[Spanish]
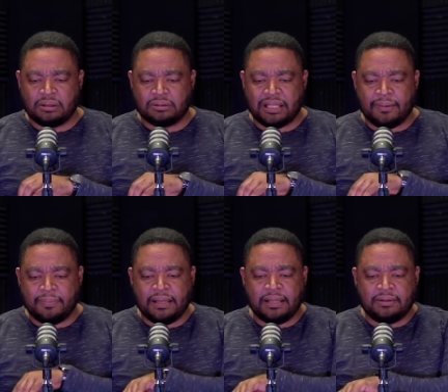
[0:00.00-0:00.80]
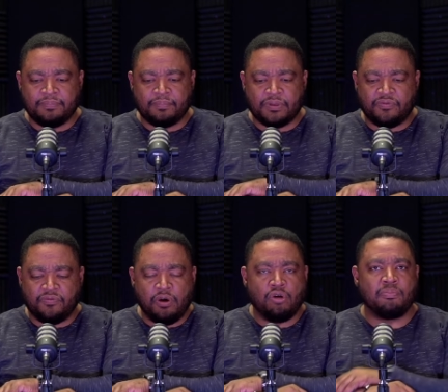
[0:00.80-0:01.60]
David
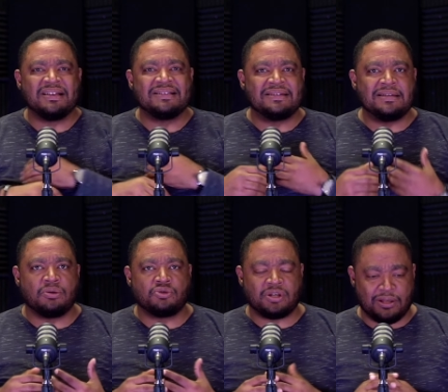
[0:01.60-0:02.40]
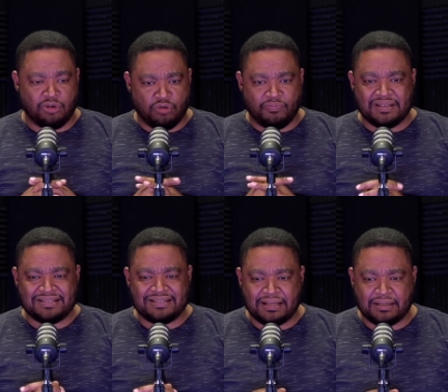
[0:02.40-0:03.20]
fue convencido, se dejó
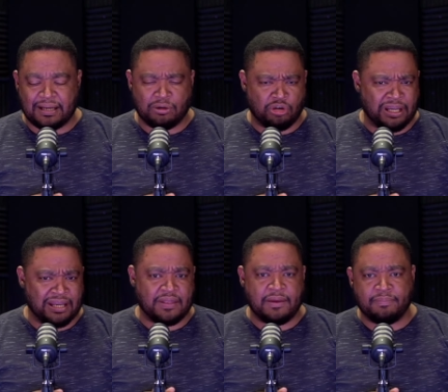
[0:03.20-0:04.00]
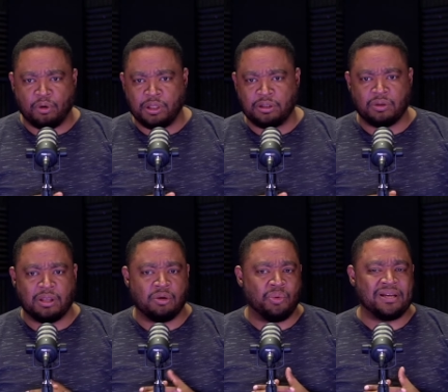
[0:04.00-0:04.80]
convencer de Carolina, de Hipólito,
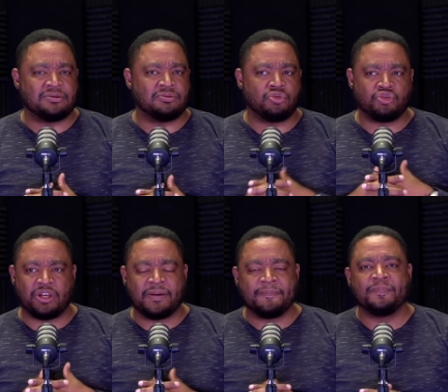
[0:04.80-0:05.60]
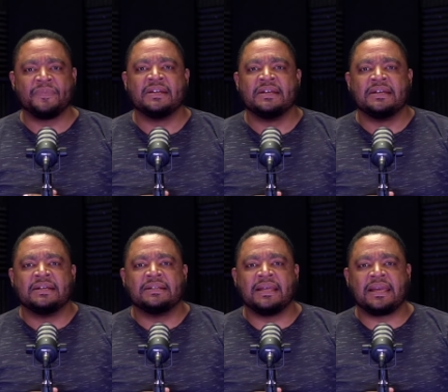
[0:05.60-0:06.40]
de Luis, no sé,
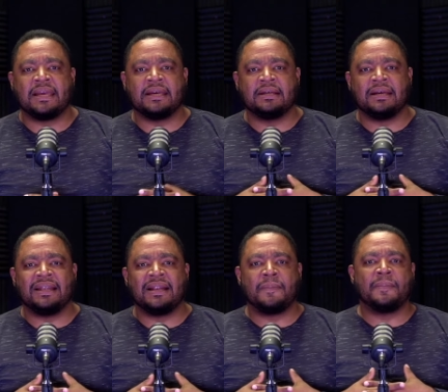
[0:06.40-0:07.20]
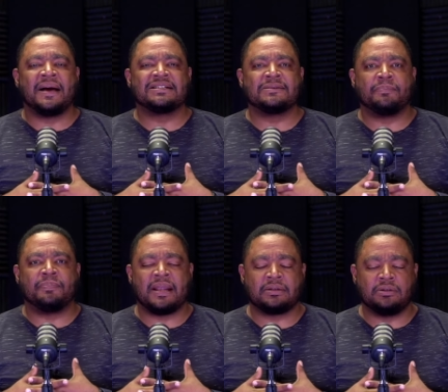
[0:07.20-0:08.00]
de que era más
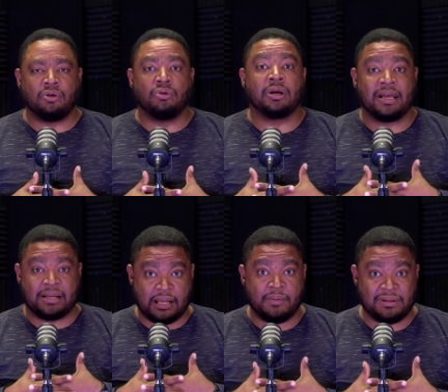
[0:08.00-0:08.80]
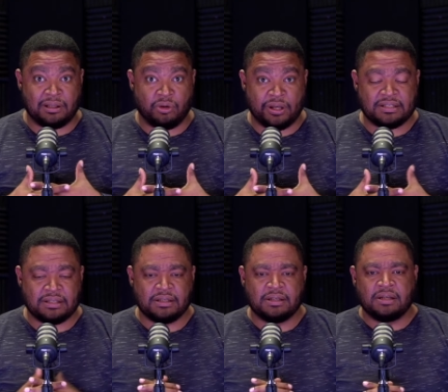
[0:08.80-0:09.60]
práctico, que realmente lo
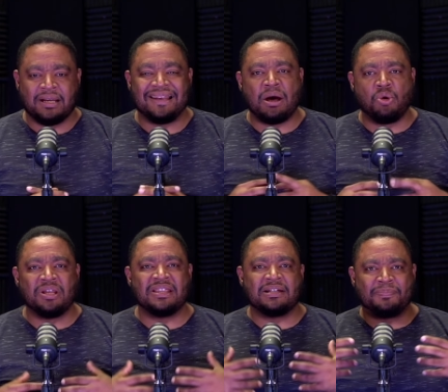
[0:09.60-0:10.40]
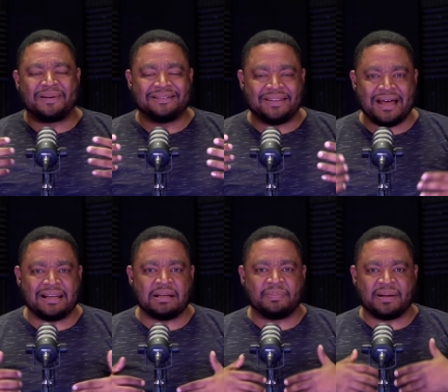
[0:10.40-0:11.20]
es, la unidad
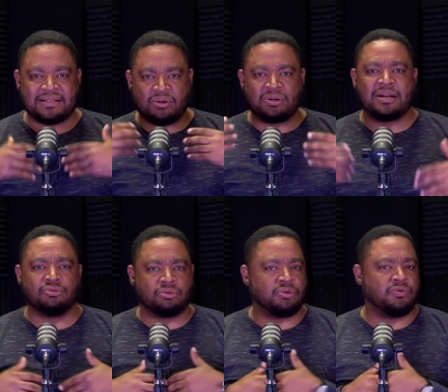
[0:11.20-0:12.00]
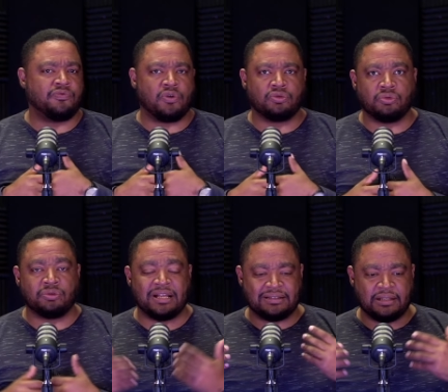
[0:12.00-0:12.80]
partidaria para asegurar un triunfo
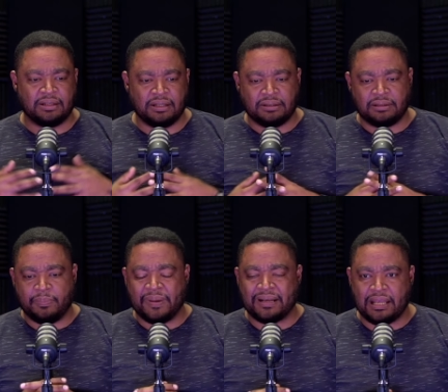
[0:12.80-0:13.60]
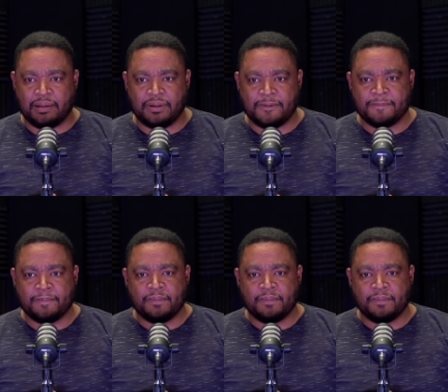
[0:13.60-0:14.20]
contundente del PRM.